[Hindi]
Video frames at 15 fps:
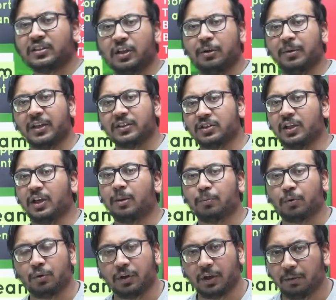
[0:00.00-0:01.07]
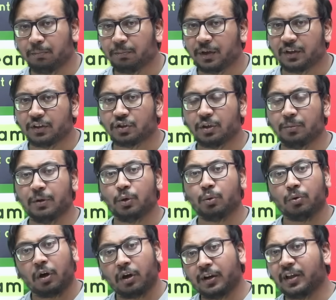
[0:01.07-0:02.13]
मैच की आपको टीम प्रिडिक्शन भी
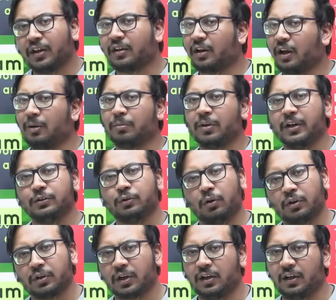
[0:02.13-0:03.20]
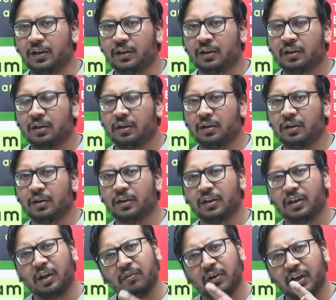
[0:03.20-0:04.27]
दूंगा और एक काम गाइज और कर लेना
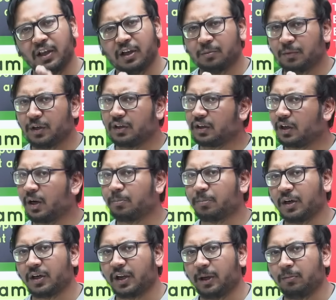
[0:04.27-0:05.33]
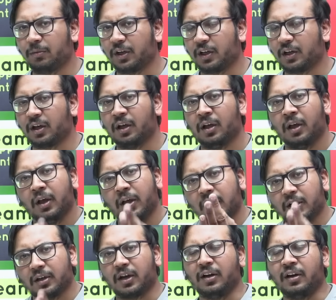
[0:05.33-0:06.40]
केवल एक मिनट का आपका टाइम लगेगा
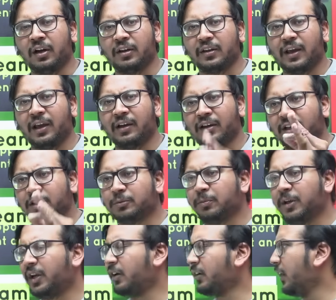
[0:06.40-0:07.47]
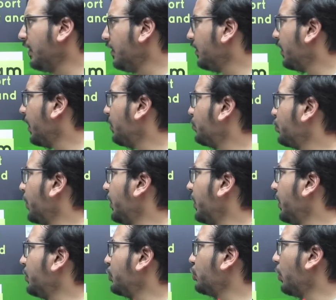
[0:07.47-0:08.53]
करना क्या है गाइज मेरा टेलीग्राम चैनल
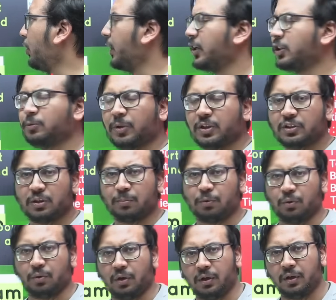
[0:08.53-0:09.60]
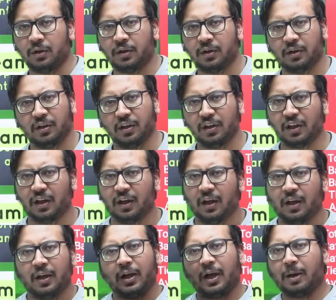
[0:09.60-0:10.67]
है शोर एक्सपर्ट सपोर्ट ठीक है
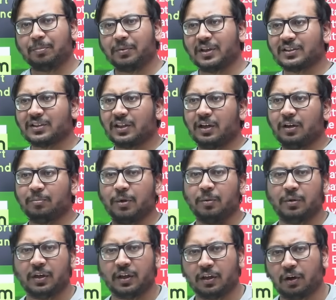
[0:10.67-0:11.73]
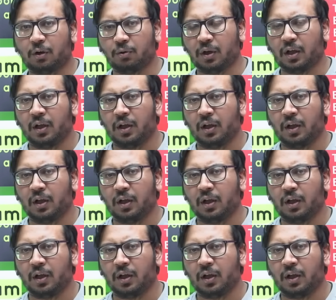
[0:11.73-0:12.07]
आपकी स्क्रीन पे भी दिख रहा होगा